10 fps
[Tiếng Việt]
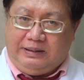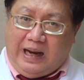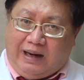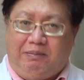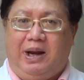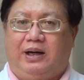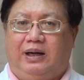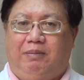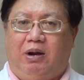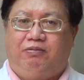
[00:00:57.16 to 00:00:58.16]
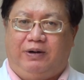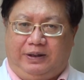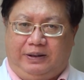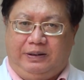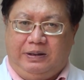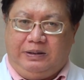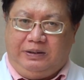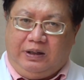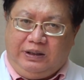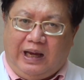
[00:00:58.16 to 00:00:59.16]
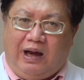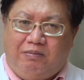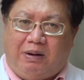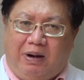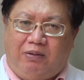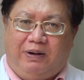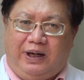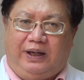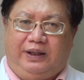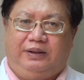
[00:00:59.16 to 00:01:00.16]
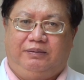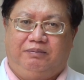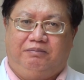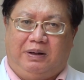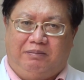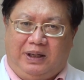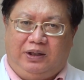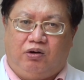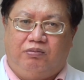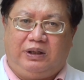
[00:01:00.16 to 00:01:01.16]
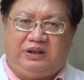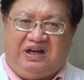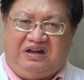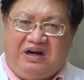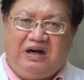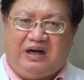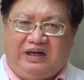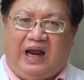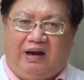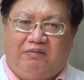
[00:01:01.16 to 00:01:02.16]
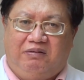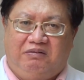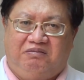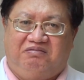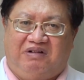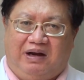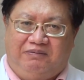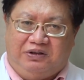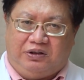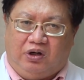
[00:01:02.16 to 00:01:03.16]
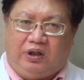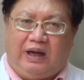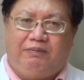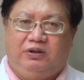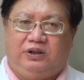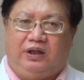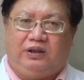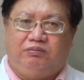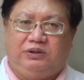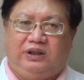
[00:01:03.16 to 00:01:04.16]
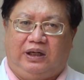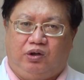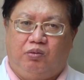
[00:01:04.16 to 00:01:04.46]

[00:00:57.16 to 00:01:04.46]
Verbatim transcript: đặc biệt là béo phì. Những cháu mà béo phì mà bị Covid thì rất là nặng. Và vừa rồi các phương tiện thông tin đại